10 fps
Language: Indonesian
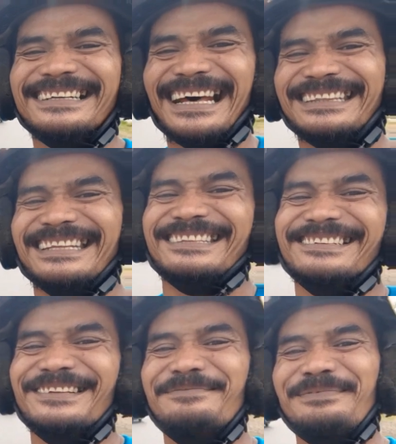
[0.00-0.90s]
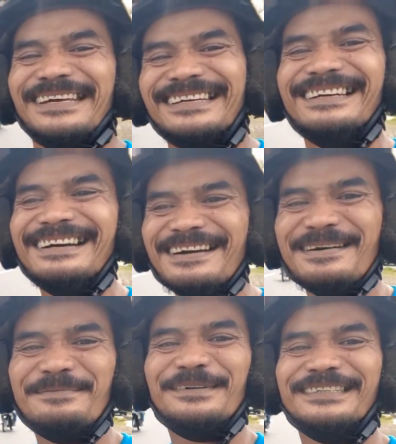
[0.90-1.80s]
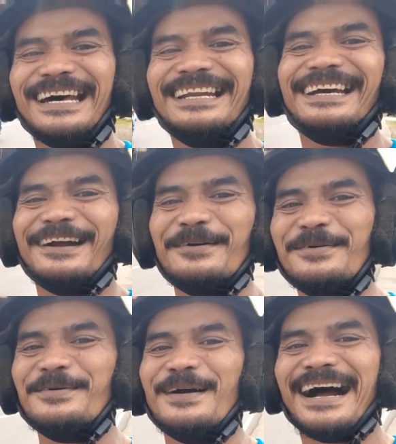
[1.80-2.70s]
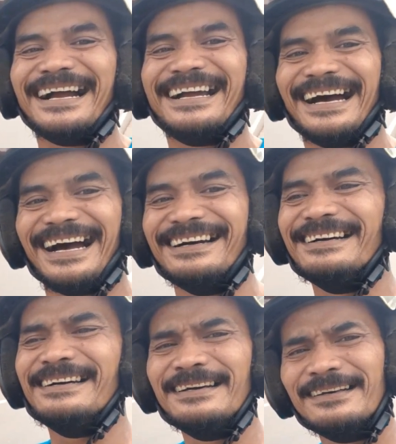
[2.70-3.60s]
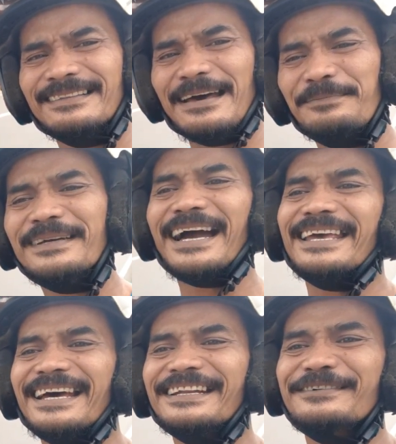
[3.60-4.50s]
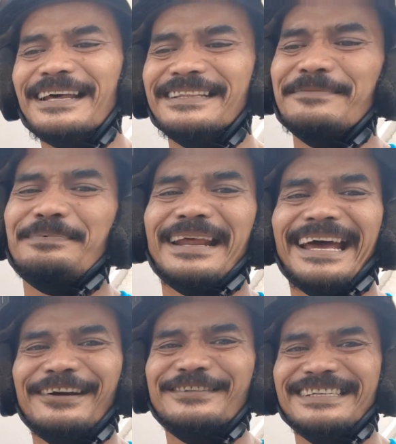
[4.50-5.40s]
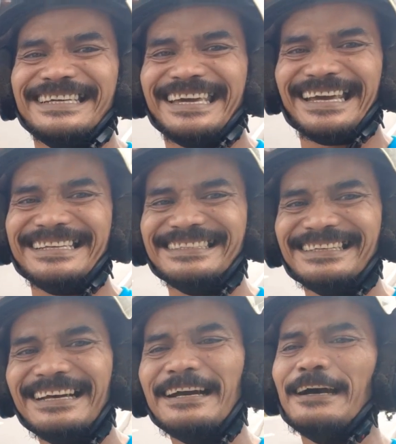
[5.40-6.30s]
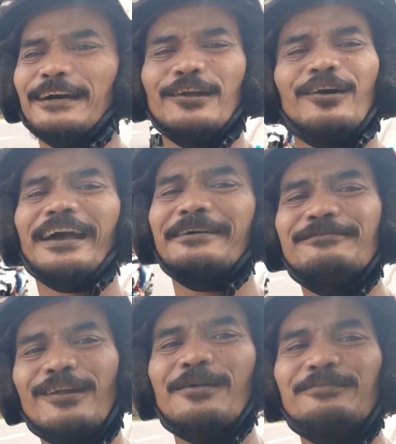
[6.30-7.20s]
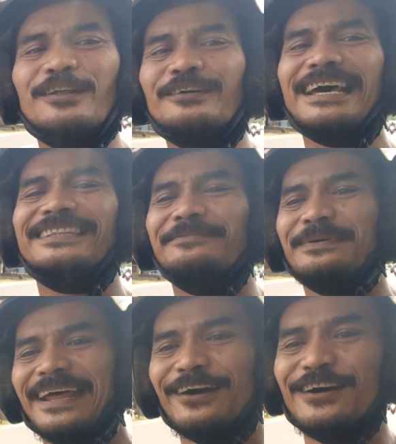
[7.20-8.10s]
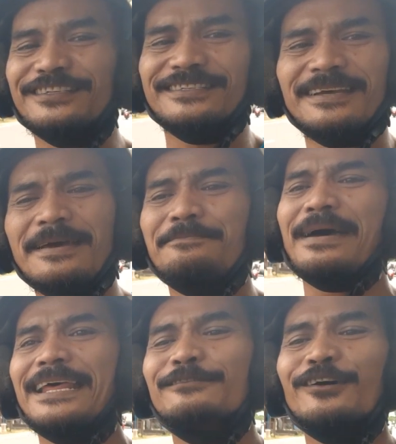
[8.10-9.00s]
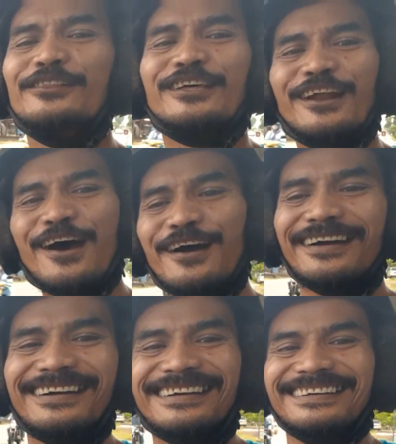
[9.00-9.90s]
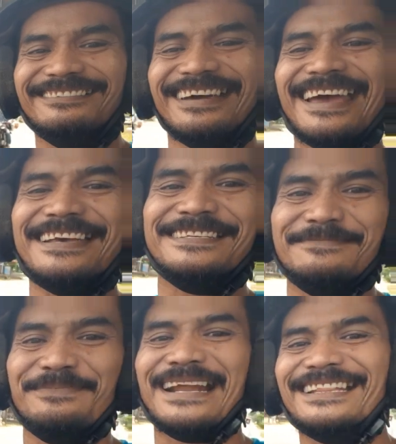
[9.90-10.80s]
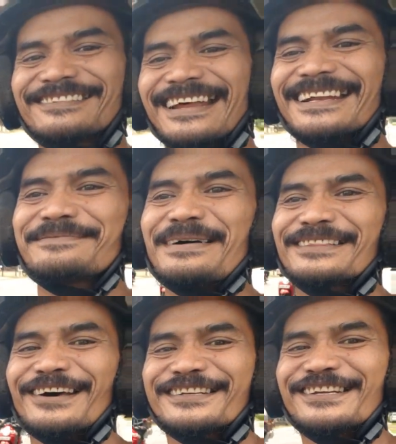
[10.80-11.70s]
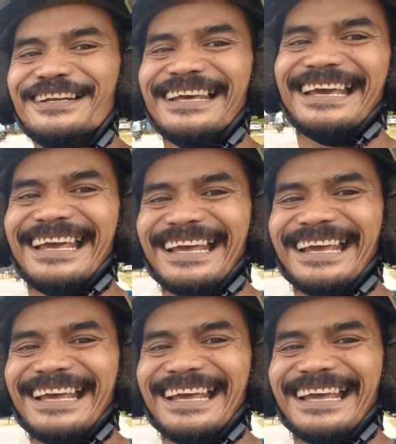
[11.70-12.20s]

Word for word: ora ditutupi budale keluarga tapi kayaknya ora dibrengos ini guys 2020 ora dibrengos melu lo druk wis peraturan motor dulu